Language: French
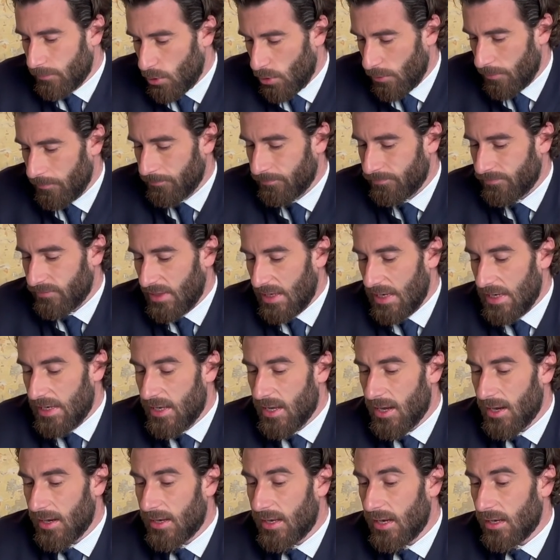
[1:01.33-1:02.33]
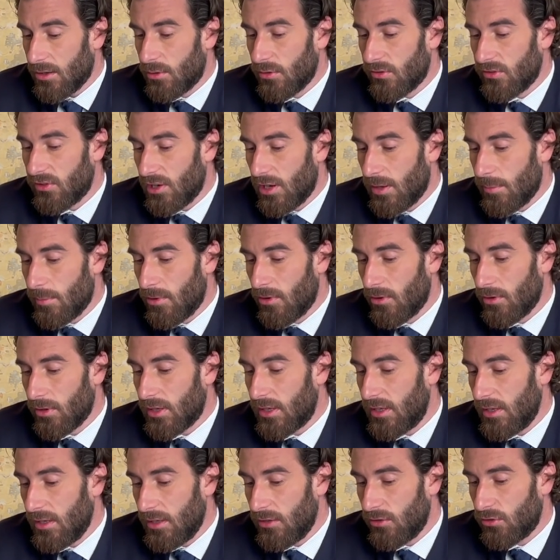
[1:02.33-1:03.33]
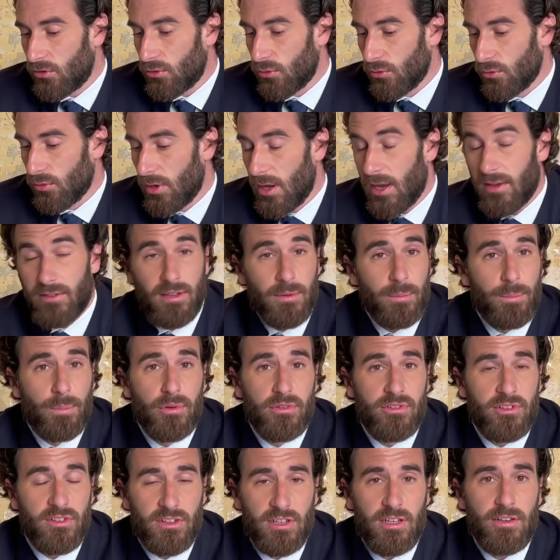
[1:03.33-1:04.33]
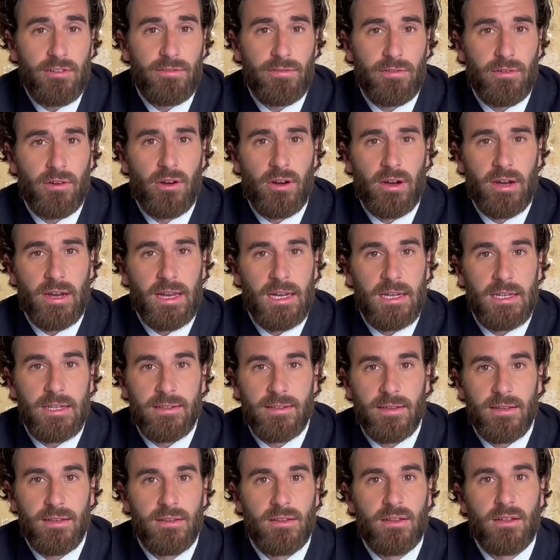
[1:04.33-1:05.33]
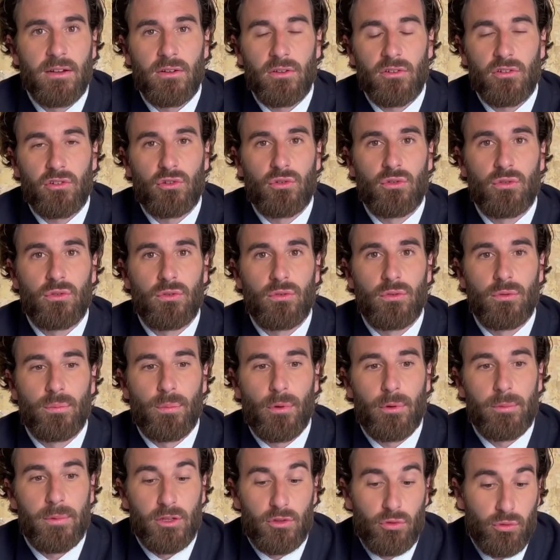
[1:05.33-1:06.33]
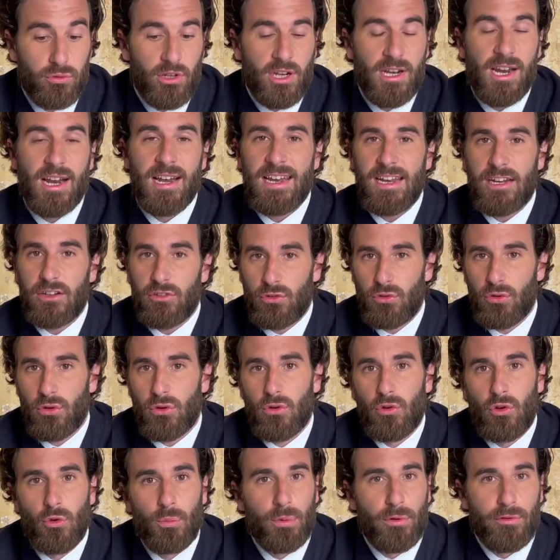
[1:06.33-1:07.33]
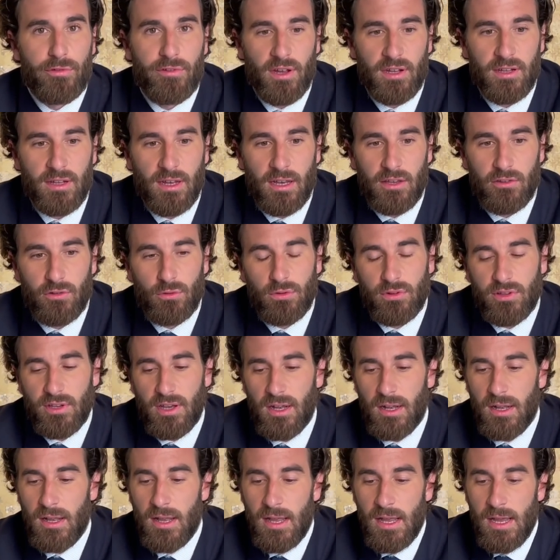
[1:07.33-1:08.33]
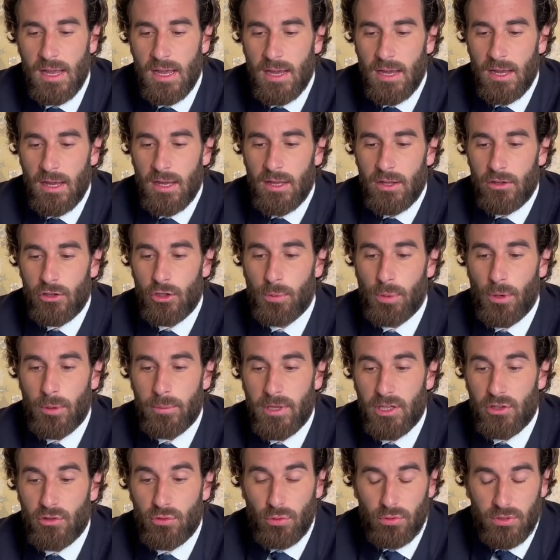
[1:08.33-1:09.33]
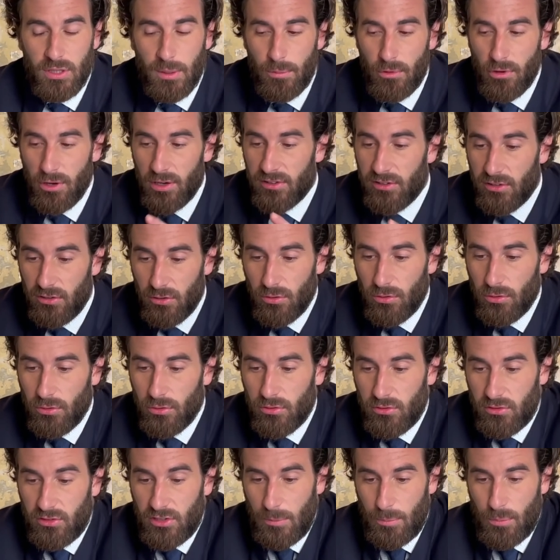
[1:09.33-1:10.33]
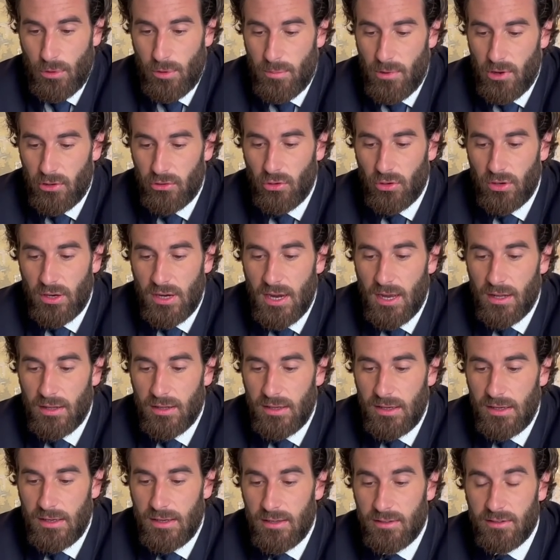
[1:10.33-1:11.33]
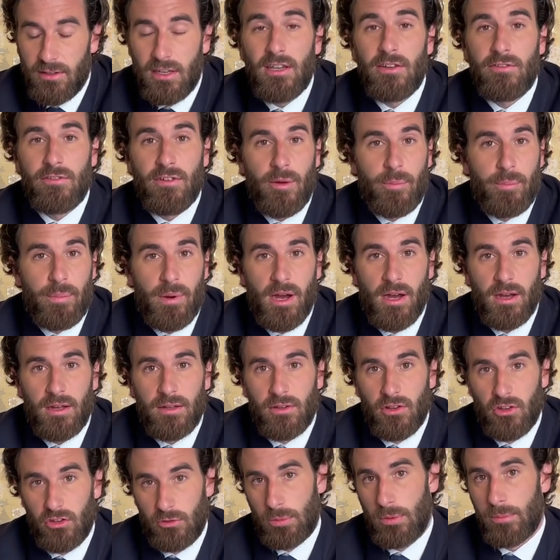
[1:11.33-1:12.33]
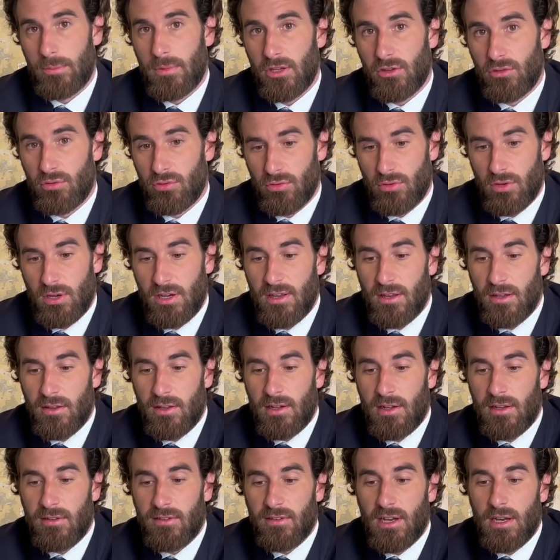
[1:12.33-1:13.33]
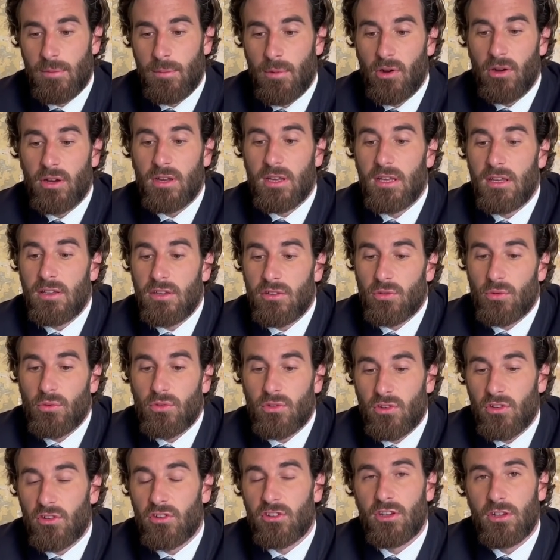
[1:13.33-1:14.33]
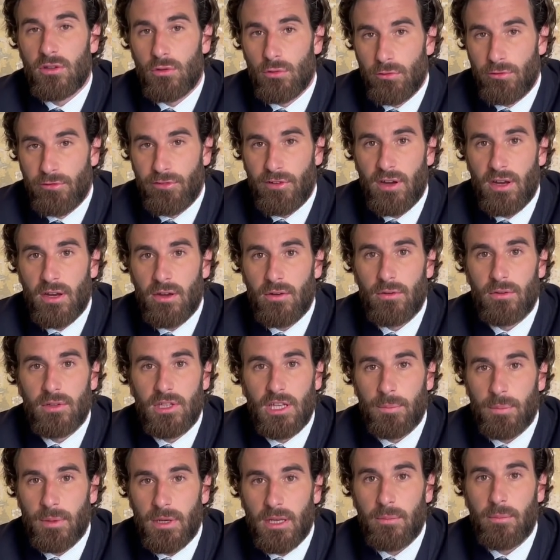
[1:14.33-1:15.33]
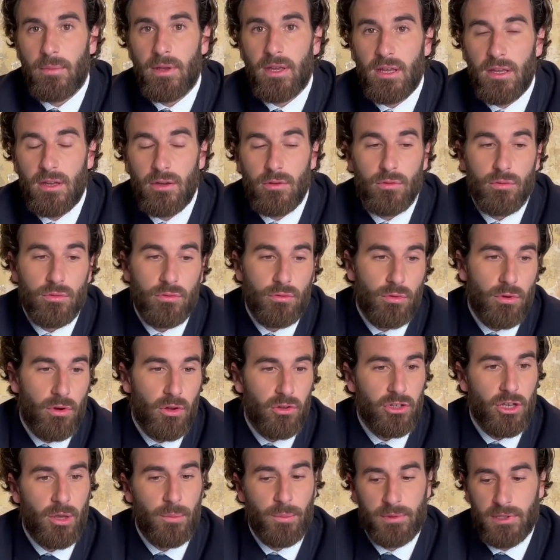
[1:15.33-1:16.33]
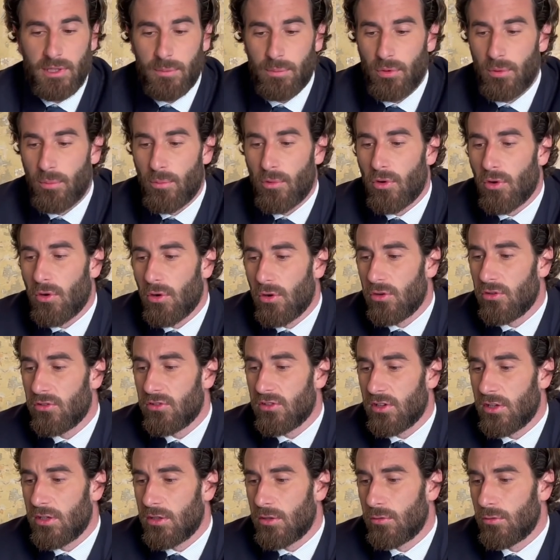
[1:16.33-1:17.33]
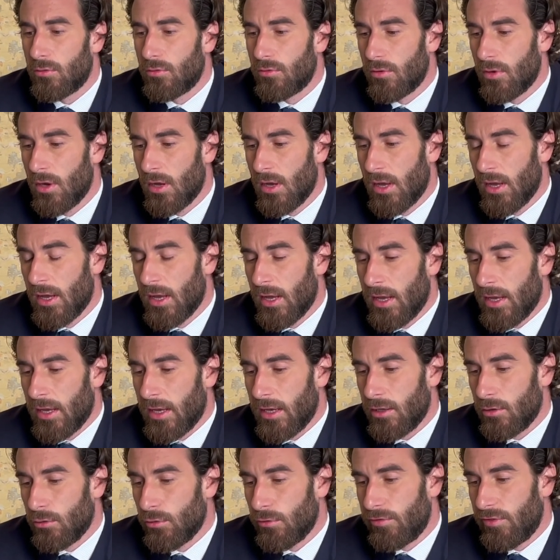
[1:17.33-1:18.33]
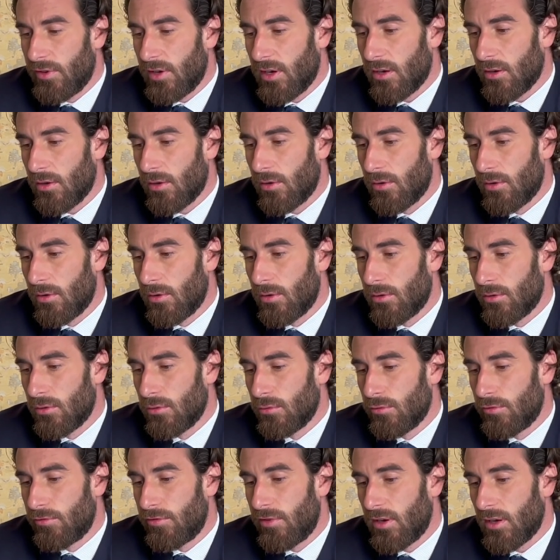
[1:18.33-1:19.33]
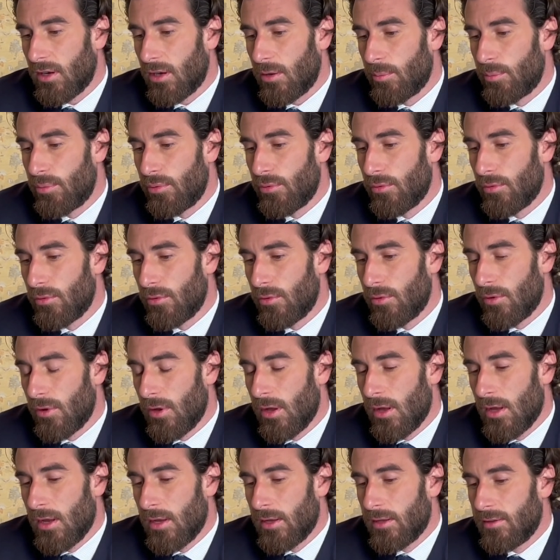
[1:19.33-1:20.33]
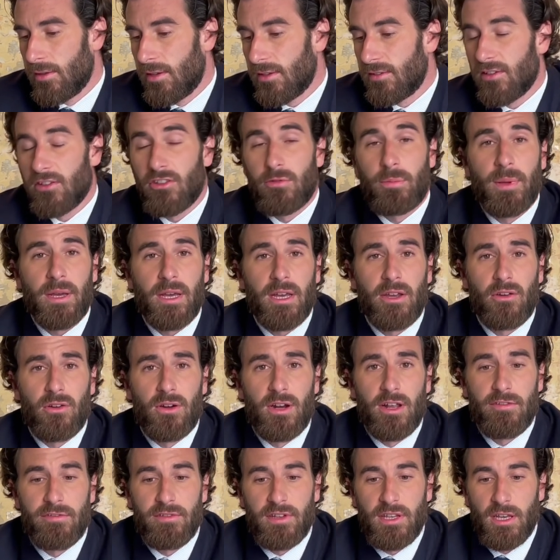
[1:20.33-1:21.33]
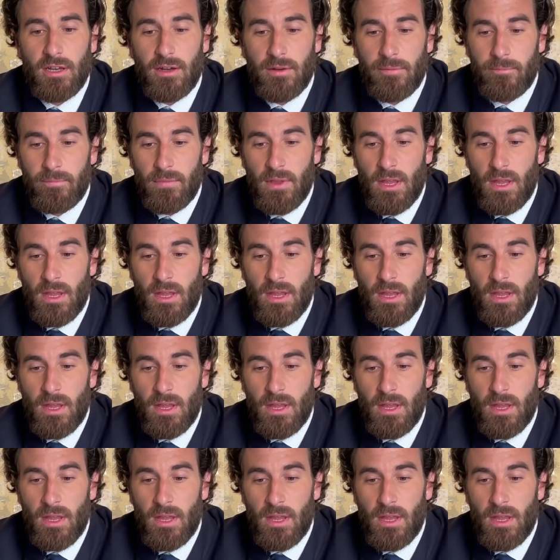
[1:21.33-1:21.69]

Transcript: Bon, il y a quelques éléments qui sont assez positifs en réalité dans ce premier tour, dans la lecture que l'on peut faire des résultats du premier tour. D'abord, essayons simplement de regarder qu'est-ce qui ne va pas dans ce premier tour, les, éléments qui sont censés nous faire euh, déprimer ou nous rendre un petit peu morose et nous, et nous, faire, euh, nous faire un peu euh, désespérer en l'avenir.